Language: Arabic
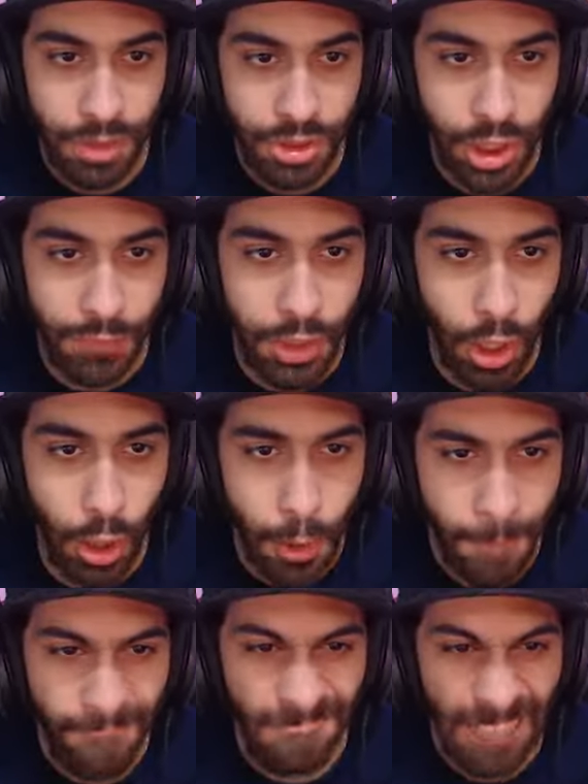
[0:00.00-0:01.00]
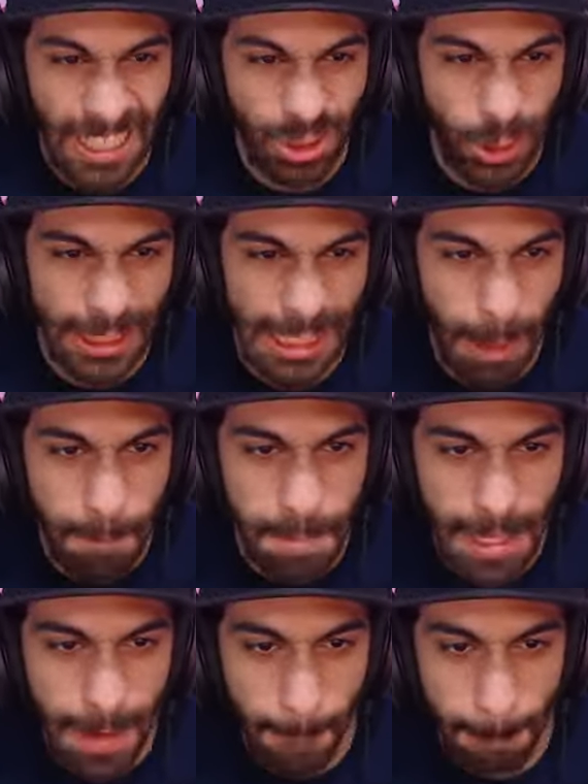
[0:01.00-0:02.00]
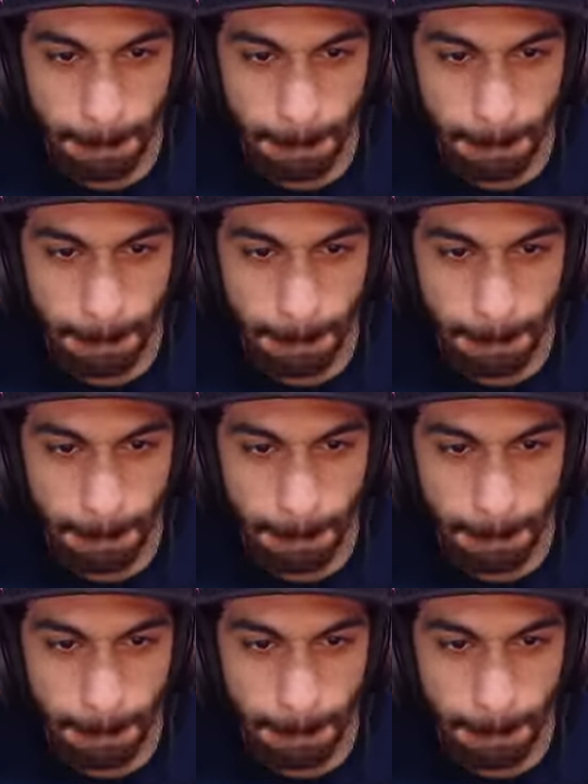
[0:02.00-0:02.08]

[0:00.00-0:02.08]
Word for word: شفيق اهو هدوسك يا ابن ال